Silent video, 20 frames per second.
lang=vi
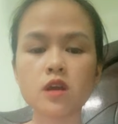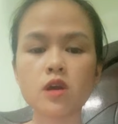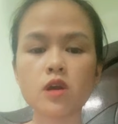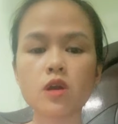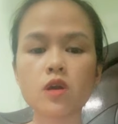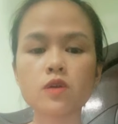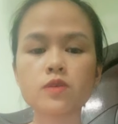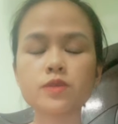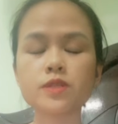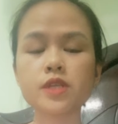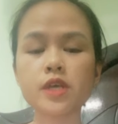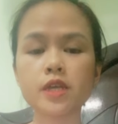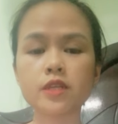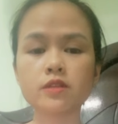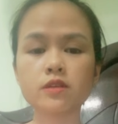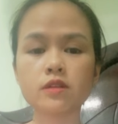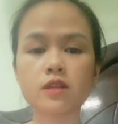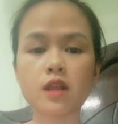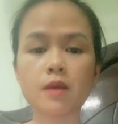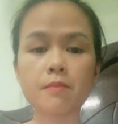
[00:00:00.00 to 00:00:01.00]

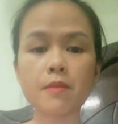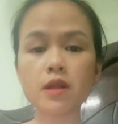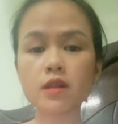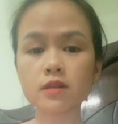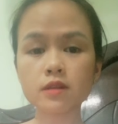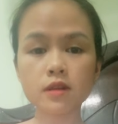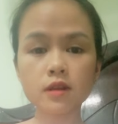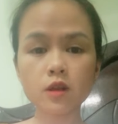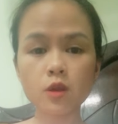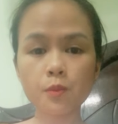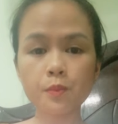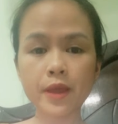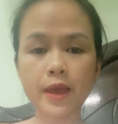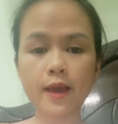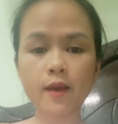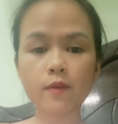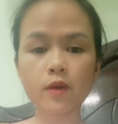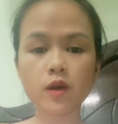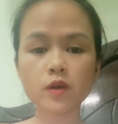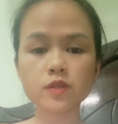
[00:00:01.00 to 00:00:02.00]
언제든 là bất cứ lúc nào
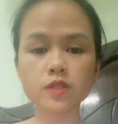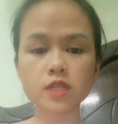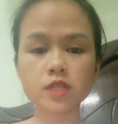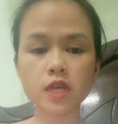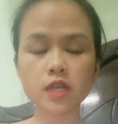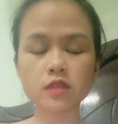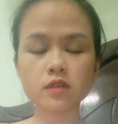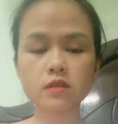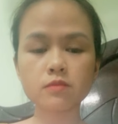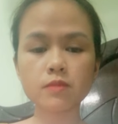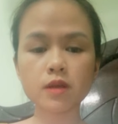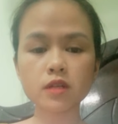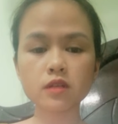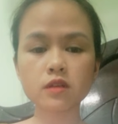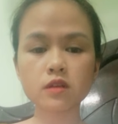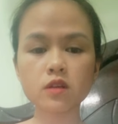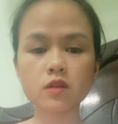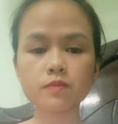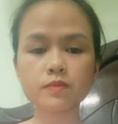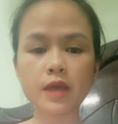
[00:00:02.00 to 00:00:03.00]
언제든 bất cứ
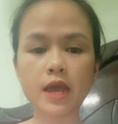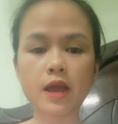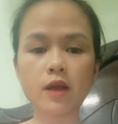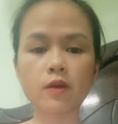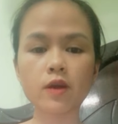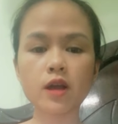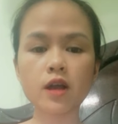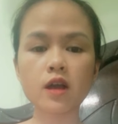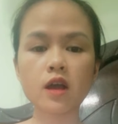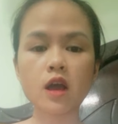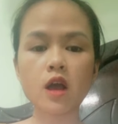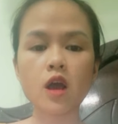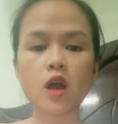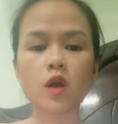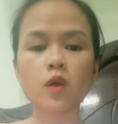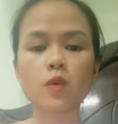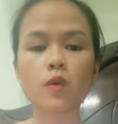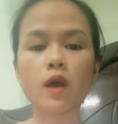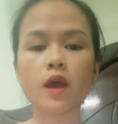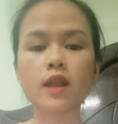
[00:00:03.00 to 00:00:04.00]
lúc nào ha
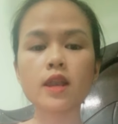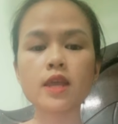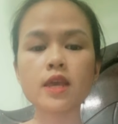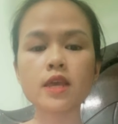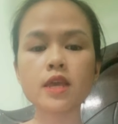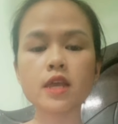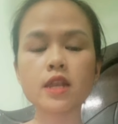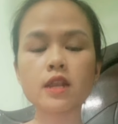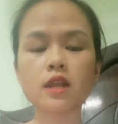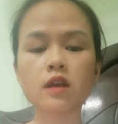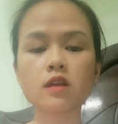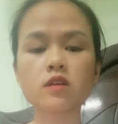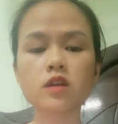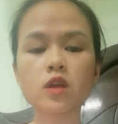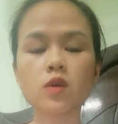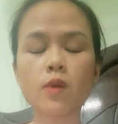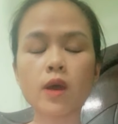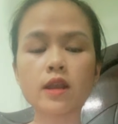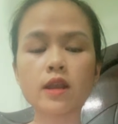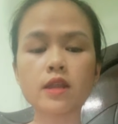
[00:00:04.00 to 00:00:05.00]
quản lý là người
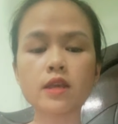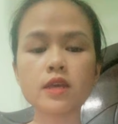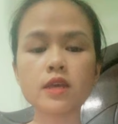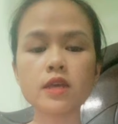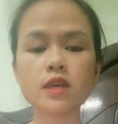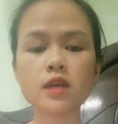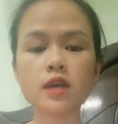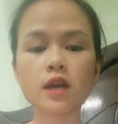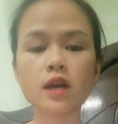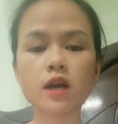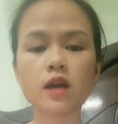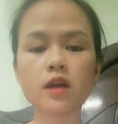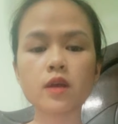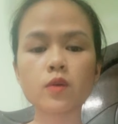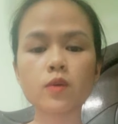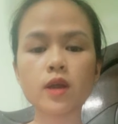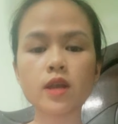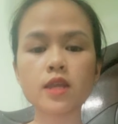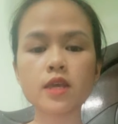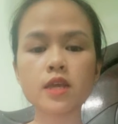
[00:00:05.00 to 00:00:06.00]
quản lý ha
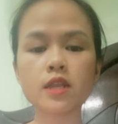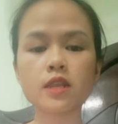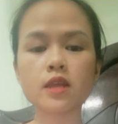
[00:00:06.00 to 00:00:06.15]
quản lý